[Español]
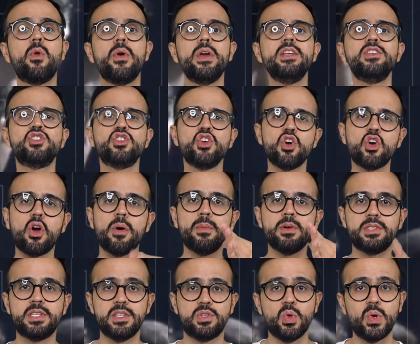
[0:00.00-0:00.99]
lo hizo como
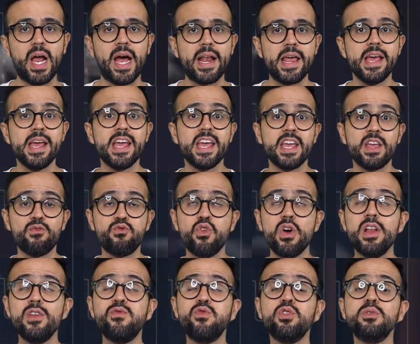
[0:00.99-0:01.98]
titular y
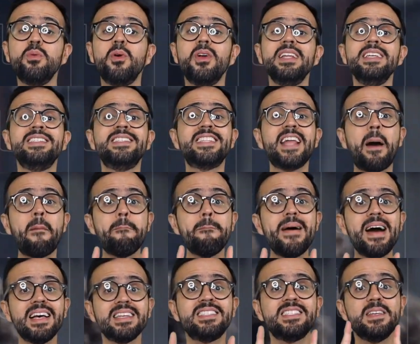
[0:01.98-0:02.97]
fue el futbolista
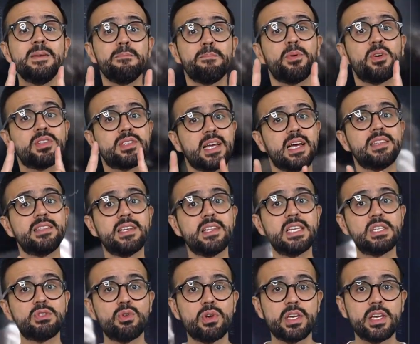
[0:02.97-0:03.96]
más importante de su